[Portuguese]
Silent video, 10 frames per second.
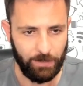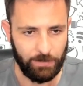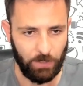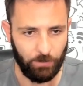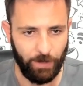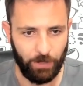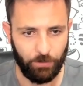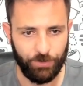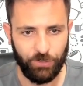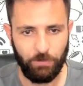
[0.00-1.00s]
salvar e
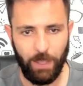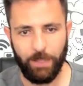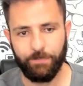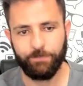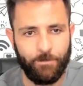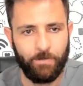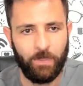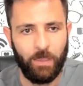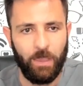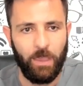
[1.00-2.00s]
continuar.
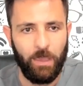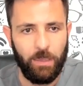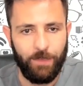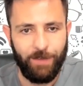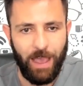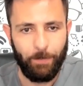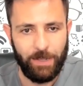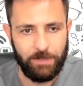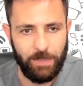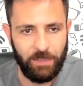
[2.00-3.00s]
E vai
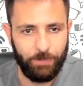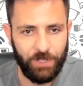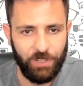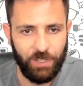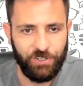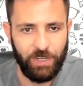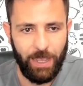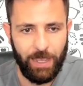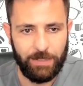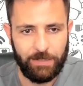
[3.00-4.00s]
aparecer aqui pra gente
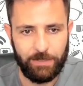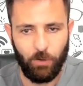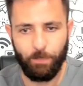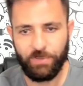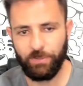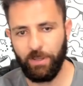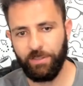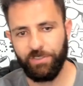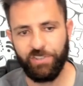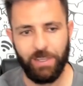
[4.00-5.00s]
as
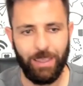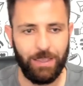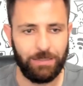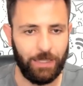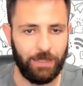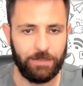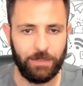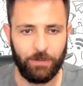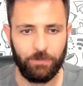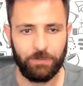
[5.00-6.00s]
opções de
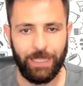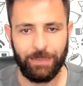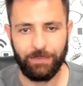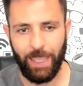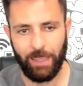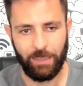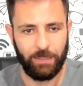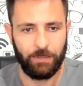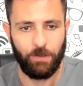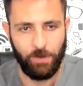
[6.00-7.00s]
instalação da tag.
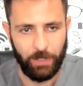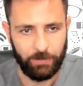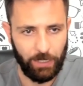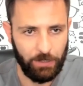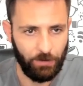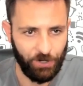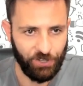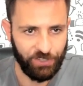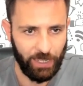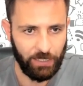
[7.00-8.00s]
Então tá aqui, ó, a
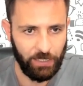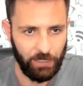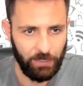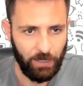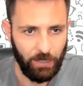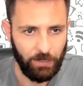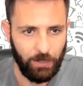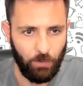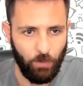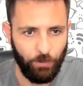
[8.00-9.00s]
gente tá aqui em
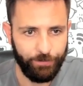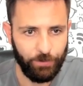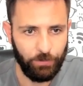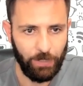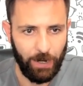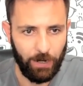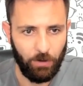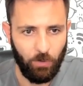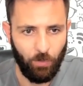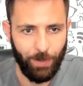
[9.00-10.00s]
configurar
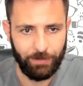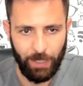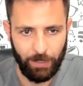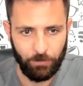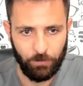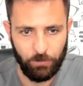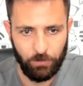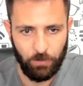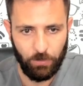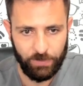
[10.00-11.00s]
com uma tag do
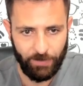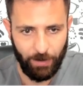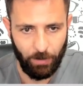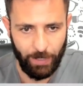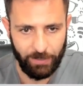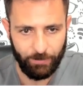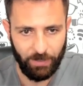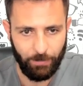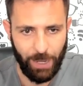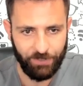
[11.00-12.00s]
Google, você vai rolar aqui
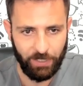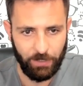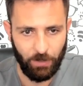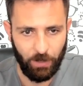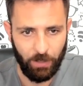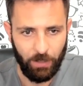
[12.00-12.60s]
para baixo, tá aqui, ó,